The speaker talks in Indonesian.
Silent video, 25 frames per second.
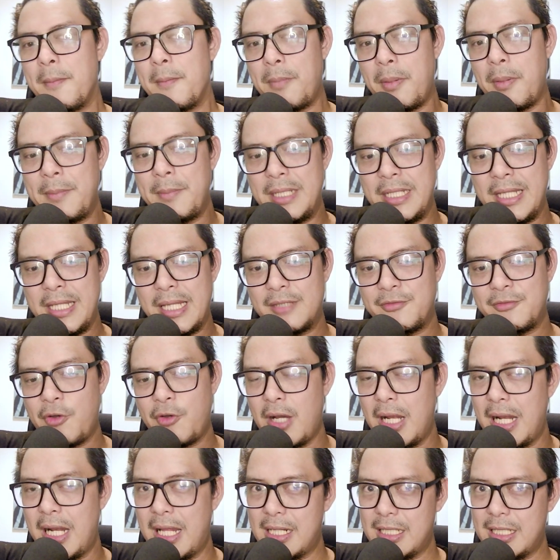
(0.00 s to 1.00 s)
pemilihan
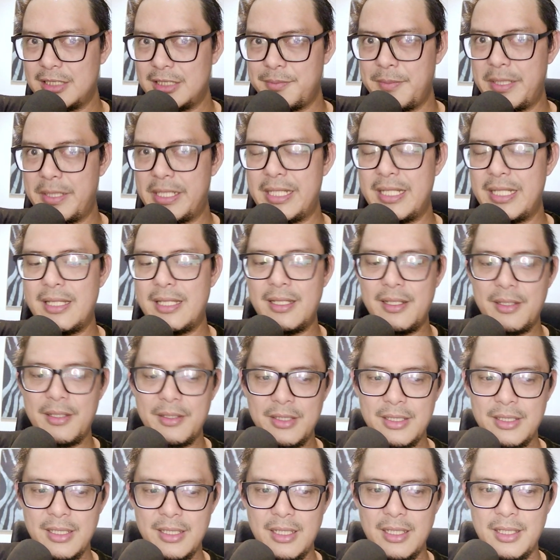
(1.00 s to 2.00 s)
vokal aransemennya
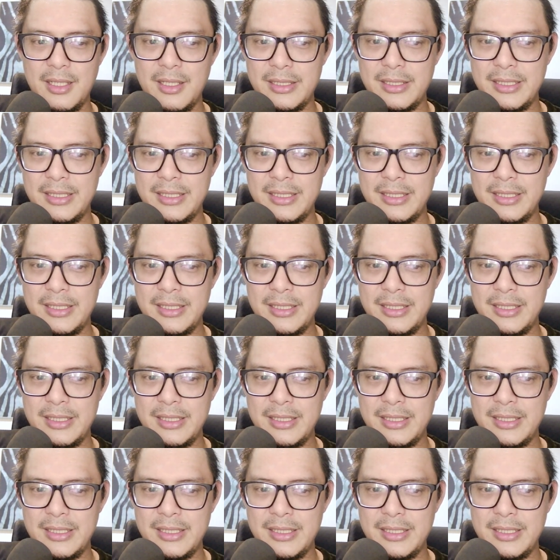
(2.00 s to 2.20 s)
uh, eh,